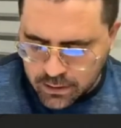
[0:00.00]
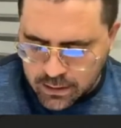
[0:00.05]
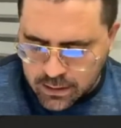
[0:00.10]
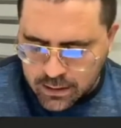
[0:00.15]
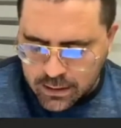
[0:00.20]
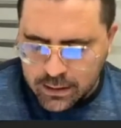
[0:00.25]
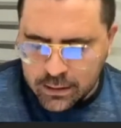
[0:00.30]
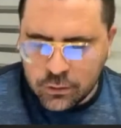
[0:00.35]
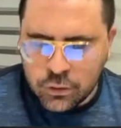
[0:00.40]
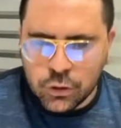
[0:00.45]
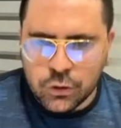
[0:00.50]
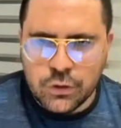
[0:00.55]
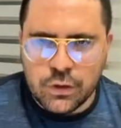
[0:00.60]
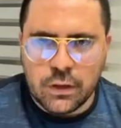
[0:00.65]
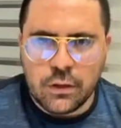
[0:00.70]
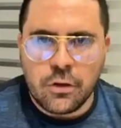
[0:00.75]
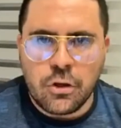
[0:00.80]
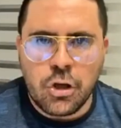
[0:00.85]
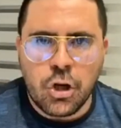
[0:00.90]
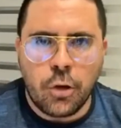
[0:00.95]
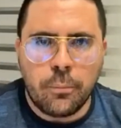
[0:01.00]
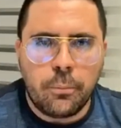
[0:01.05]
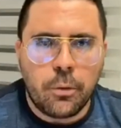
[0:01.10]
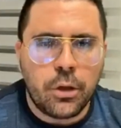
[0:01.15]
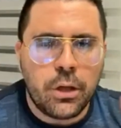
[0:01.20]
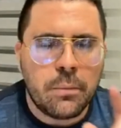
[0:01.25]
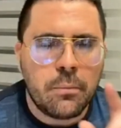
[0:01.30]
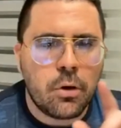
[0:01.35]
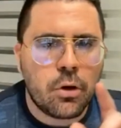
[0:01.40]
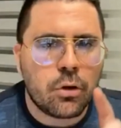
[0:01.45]
Entonces, no
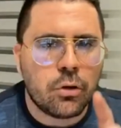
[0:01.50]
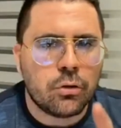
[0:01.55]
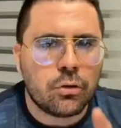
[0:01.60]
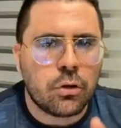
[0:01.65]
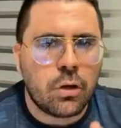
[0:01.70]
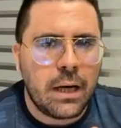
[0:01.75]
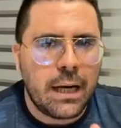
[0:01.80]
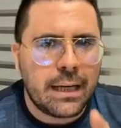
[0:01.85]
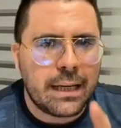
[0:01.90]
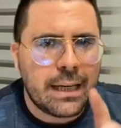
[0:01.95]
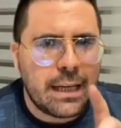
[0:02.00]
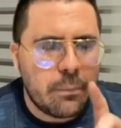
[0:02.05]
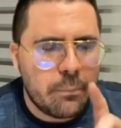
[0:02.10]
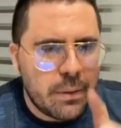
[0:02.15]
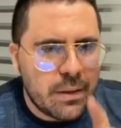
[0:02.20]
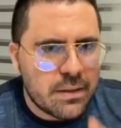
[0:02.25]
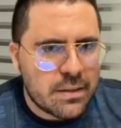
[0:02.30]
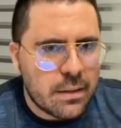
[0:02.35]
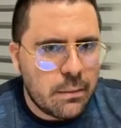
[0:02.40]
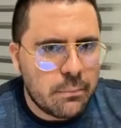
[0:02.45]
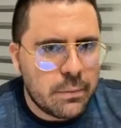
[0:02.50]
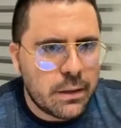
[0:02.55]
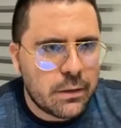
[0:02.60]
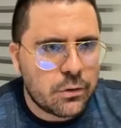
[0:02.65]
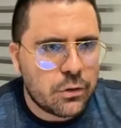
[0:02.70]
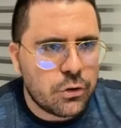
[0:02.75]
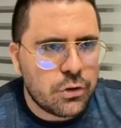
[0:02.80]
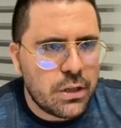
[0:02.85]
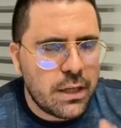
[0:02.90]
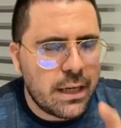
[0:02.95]
podemos controlar qué
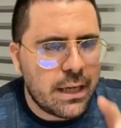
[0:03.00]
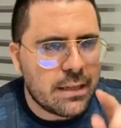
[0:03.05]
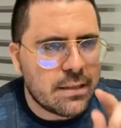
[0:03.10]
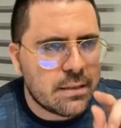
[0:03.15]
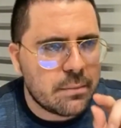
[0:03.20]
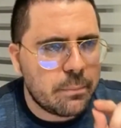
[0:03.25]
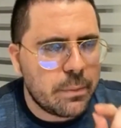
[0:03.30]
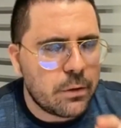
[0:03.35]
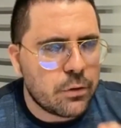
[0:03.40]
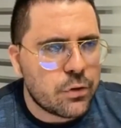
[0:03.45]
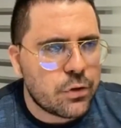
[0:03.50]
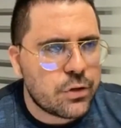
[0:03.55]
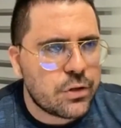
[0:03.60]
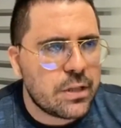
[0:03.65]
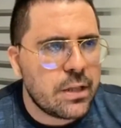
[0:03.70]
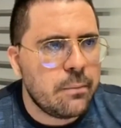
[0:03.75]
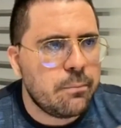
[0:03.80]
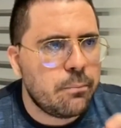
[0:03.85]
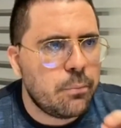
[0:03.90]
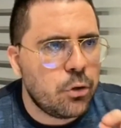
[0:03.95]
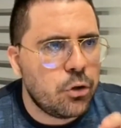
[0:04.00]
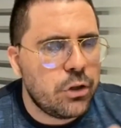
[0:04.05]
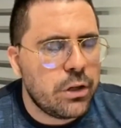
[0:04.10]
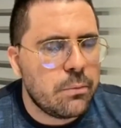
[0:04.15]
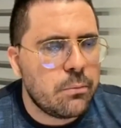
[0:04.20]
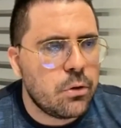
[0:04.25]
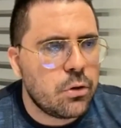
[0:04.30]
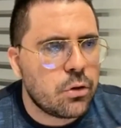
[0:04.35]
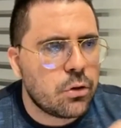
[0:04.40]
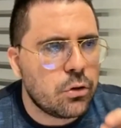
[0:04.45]
pensamientos llegan, pero sí
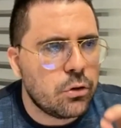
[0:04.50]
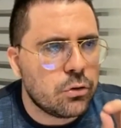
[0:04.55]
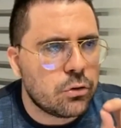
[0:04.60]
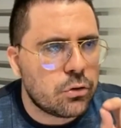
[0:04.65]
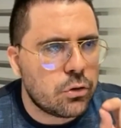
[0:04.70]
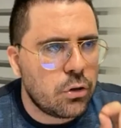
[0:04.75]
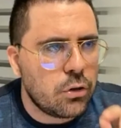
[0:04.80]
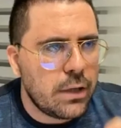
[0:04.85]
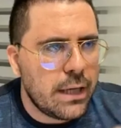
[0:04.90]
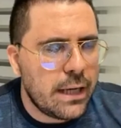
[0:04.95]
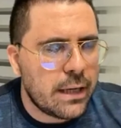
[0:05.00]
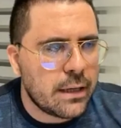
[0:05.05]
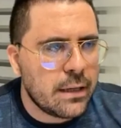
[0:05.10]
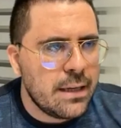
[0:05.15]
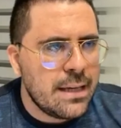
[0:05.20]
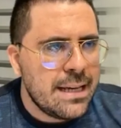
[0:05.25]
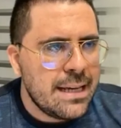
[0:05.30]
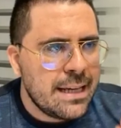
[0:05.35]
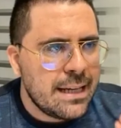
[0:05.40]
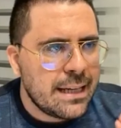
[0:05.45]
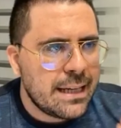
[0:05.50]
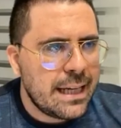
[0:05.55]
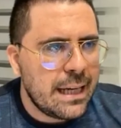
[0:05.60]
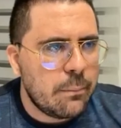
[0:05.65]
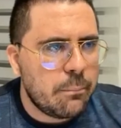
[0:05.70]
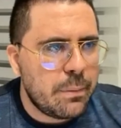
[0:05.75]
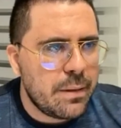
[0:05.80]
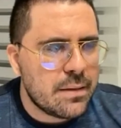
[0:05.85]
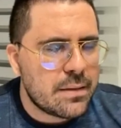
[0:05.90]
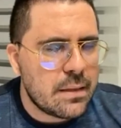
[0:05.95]
podemos controlar qué
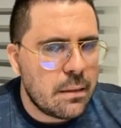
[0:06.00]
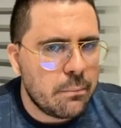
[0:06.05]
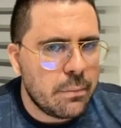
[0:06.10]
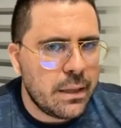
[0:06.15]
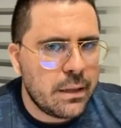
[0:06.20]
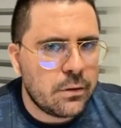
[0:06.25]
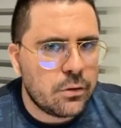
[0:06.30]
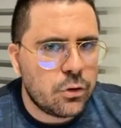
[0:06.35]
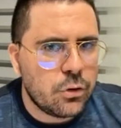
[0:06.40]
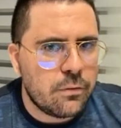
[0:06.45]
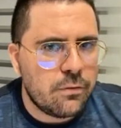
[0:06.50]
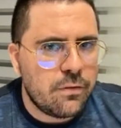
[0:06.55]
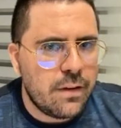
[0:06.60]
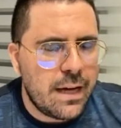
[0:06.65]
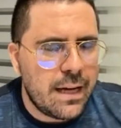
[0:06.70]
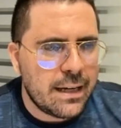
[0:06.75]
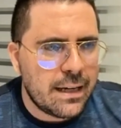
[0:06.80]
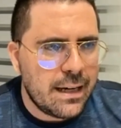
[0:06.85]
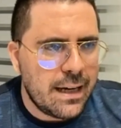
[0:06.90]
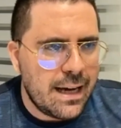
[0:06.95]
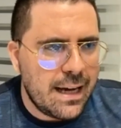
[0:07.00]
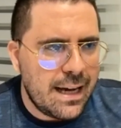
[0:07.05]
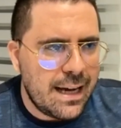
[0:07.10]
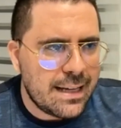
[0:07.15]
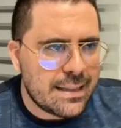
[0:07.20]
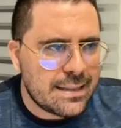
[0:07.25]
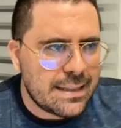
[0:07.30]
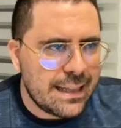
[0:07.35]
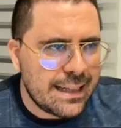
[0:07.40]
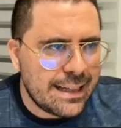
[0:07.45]
pensamientos van a
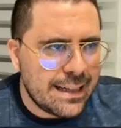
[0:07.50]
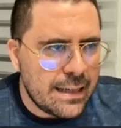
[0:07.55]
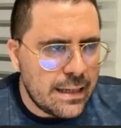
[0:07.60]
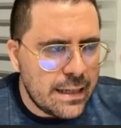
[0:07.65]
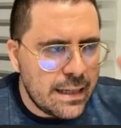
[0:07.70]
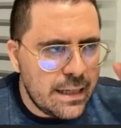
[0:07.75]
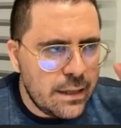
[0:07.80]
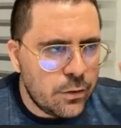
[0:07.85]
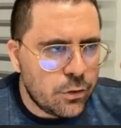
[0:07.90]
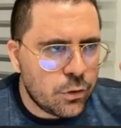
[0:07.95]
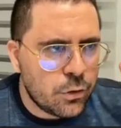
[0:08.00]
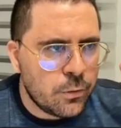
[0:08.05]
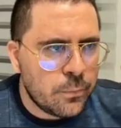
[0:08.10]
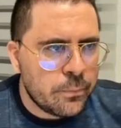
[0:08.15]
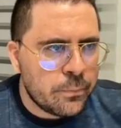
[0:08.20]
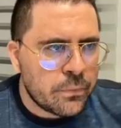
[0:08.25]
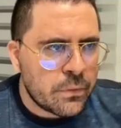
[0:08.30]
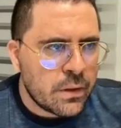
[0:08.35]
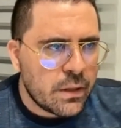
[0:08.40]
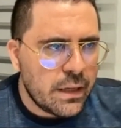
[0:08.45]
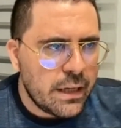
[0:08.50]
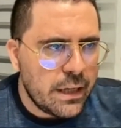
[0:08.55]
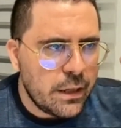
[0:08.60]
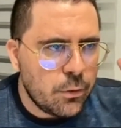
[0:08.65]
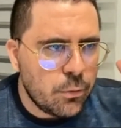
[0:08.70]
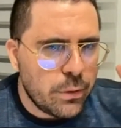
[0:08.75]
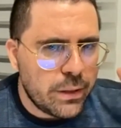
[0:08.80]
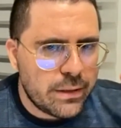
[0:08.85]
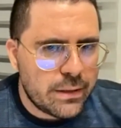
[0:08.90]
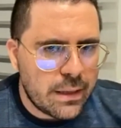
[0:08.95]
ser nido en
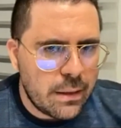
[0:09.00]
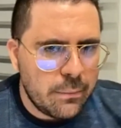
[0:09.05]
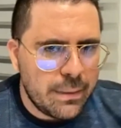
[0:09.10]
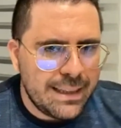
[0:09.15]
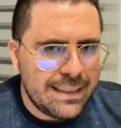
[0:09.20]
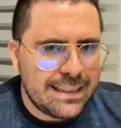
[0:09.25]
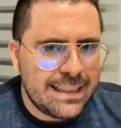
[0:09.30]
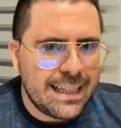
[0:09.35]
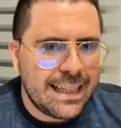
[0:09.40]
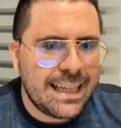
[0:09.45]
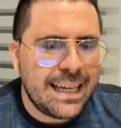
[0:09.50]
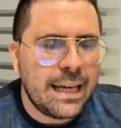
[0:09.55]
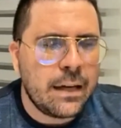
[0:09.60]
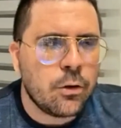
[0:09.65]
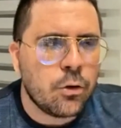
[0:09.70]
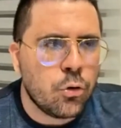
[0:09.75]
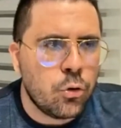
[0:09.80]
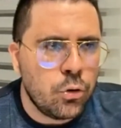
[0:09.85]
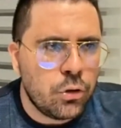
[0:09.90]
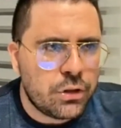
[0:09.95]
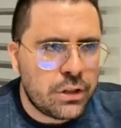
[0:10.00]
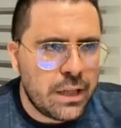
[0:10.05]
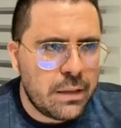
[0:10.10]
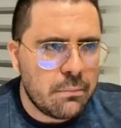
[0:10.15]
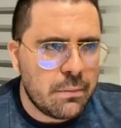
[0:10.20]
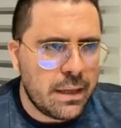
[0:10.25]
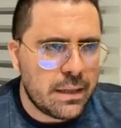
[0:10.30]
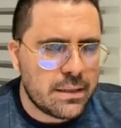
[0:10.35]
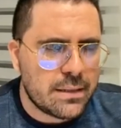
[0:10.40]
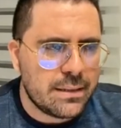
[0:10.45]
nuestra mente, que en
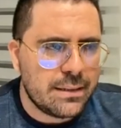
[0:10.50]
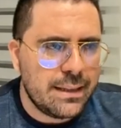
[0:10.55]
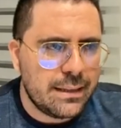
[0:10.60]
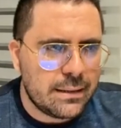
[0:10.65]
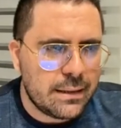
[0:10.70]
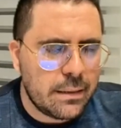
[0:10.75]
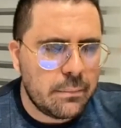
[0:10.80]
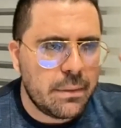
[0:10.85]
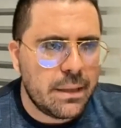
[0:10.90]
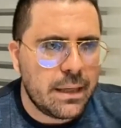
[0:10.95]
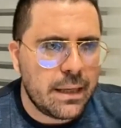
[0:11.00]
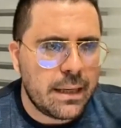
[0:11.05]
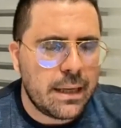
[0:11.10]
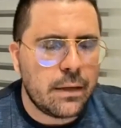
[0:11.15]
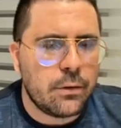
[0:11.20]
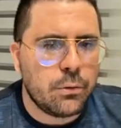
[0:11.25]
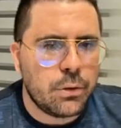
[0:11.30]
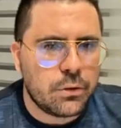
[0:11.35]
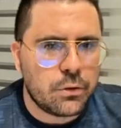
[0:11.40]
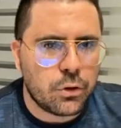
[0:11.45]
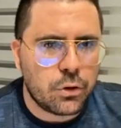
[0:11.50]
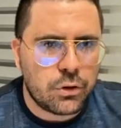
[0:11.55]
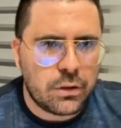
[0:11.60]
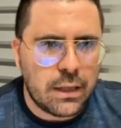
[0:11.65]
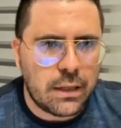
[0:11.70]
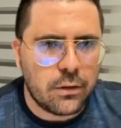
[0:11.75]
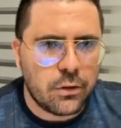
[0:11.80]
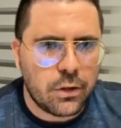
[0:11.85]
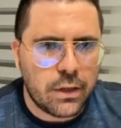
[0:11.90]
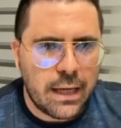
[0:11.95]
últimas determinarán nuestro
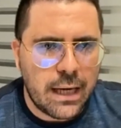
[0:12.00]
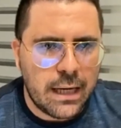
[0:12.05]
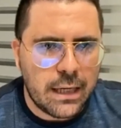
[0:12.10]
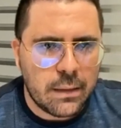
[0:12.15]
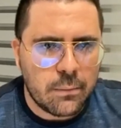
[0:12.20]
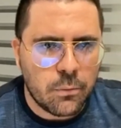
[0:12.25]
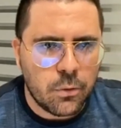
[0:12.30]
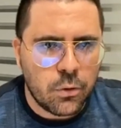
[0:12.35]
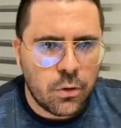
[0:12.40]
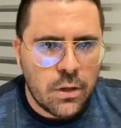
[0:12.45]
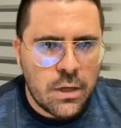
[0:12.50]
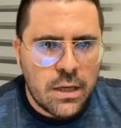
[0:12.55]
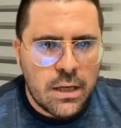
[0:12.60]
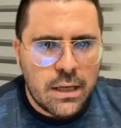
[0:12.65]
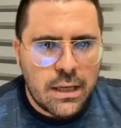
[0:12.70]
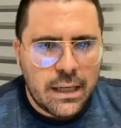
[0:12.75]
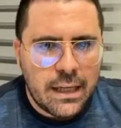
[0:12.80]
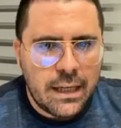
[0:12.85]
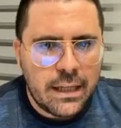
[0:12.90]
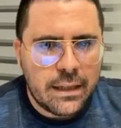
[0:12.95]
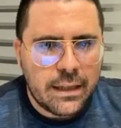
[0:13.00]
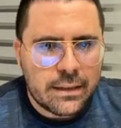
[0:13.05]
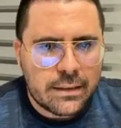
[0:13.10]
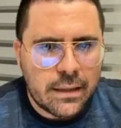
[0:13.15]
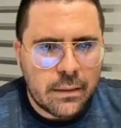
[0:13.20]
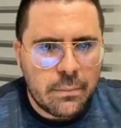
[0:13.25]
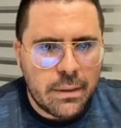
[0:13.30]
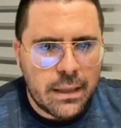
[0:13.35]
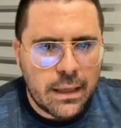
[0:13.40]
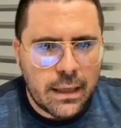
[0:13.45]
estado de ánimo y
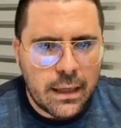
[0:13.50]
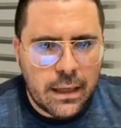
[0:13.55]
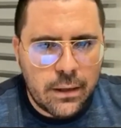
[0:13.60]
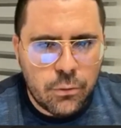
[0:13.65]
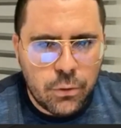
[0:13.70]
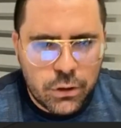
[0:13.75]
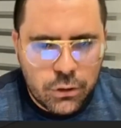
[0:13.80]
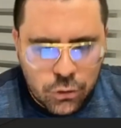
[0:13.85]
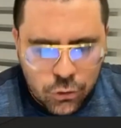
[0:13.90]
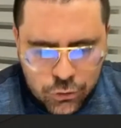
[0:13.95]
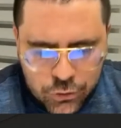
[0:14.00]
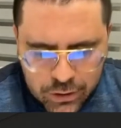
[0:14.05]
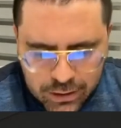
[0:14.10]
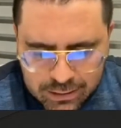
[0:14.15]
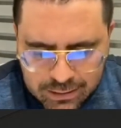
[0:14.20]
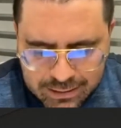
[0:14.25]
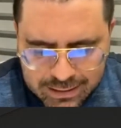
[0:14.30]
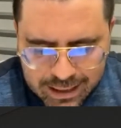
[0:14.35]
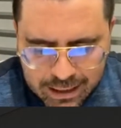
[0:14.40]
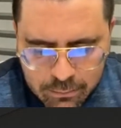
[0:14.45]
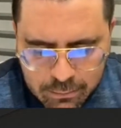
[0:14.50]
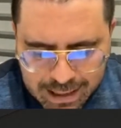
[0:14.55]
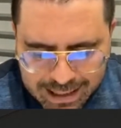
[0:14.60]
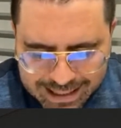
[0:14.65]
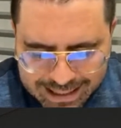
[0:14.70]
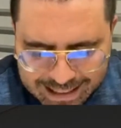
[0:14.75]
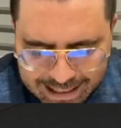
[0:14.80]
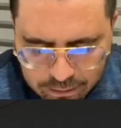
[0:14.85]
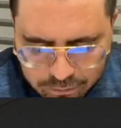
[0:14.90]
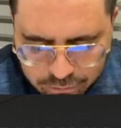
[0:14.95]
determinará nuestro sistema
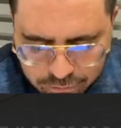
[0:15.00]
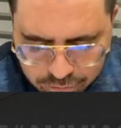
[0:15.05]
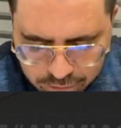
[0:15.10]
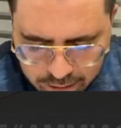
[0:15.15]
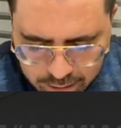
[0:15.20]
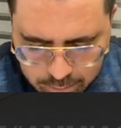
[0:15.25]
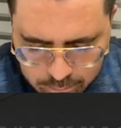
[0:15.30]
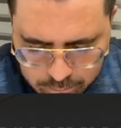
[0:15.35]
de fe.